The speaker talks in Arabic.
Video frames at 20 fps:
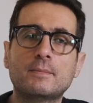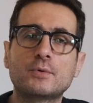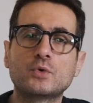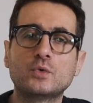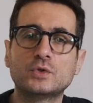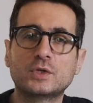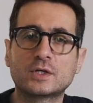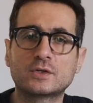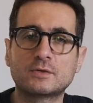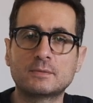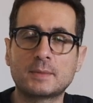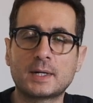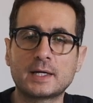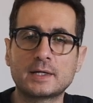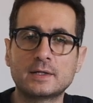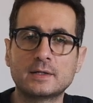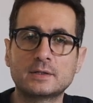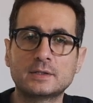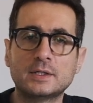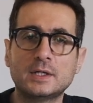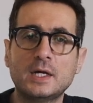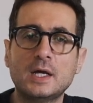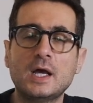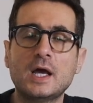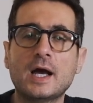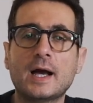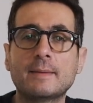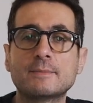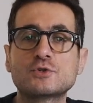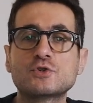برودكت معين
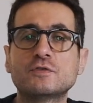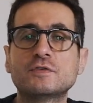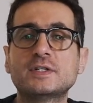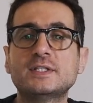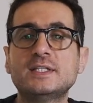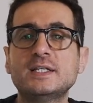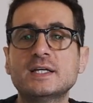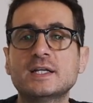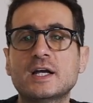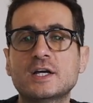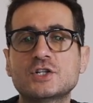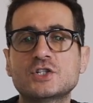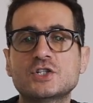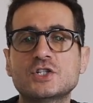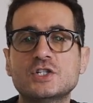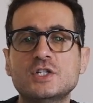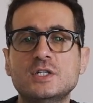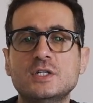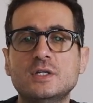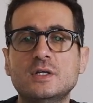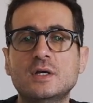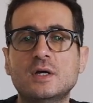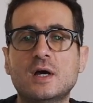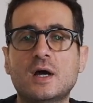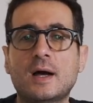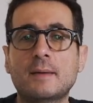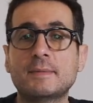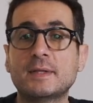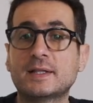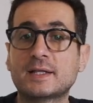عم نشوف كثير هالشيء
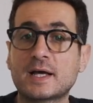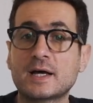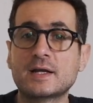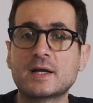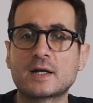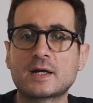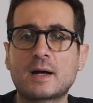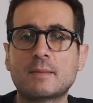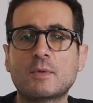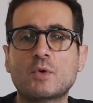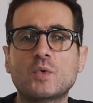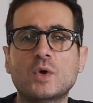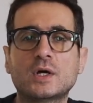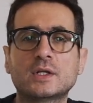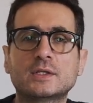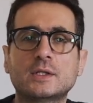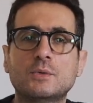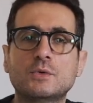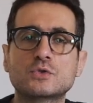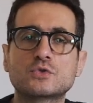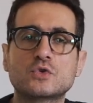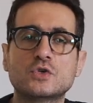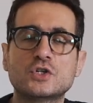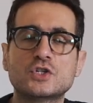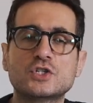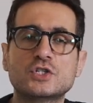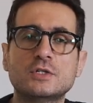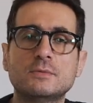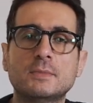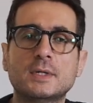عم يتكرر على مواقع التواصل
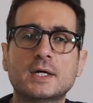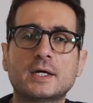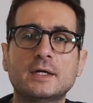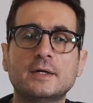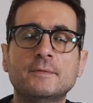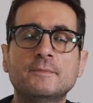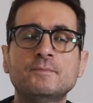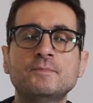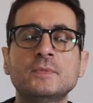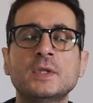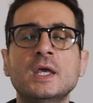الاجتماعي